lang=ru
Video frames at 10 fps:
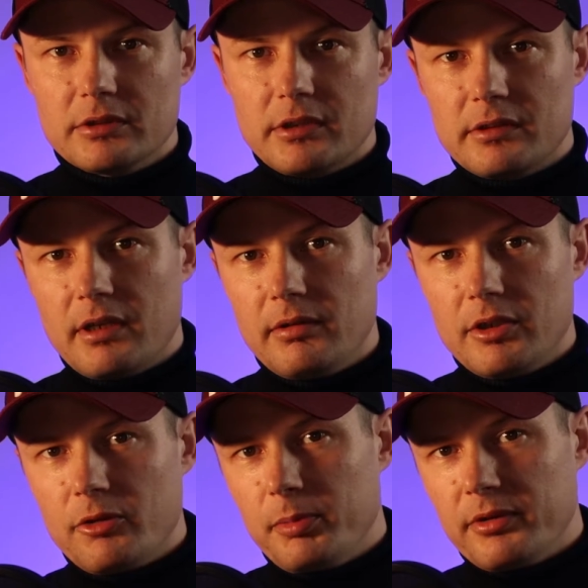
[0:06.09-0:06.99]

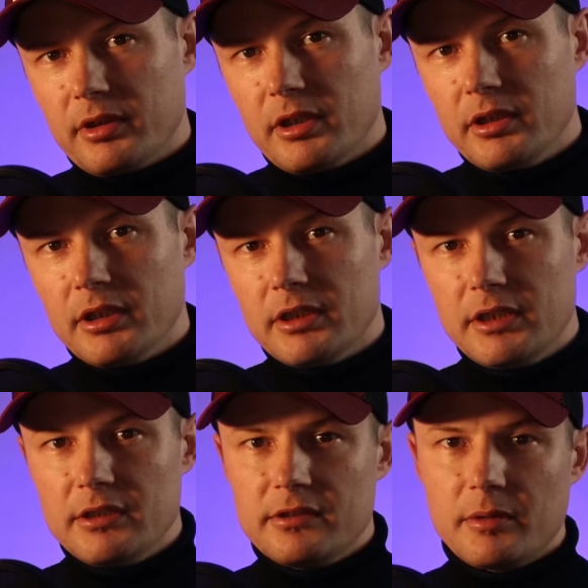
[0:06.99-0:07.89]
составленный список
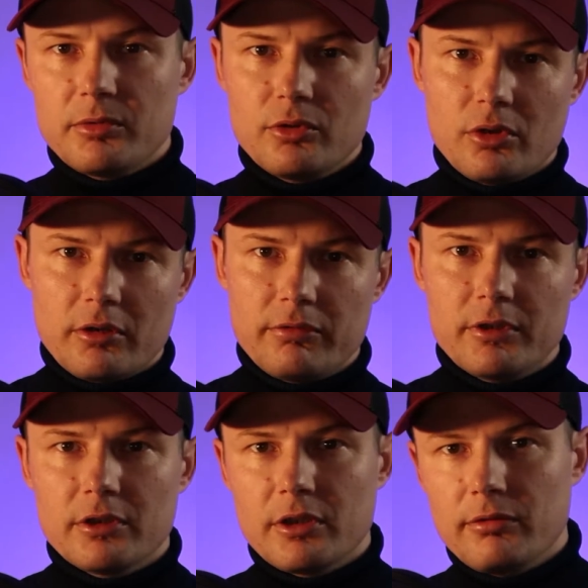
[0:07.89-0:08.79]
годноты из обзоров,
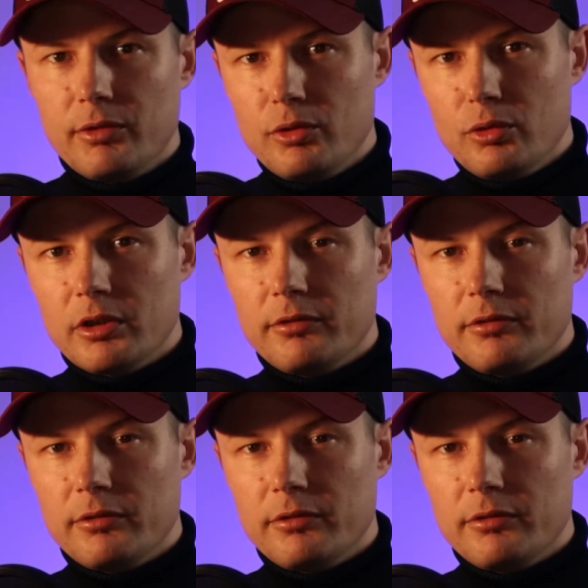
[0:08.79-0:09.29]
интервью,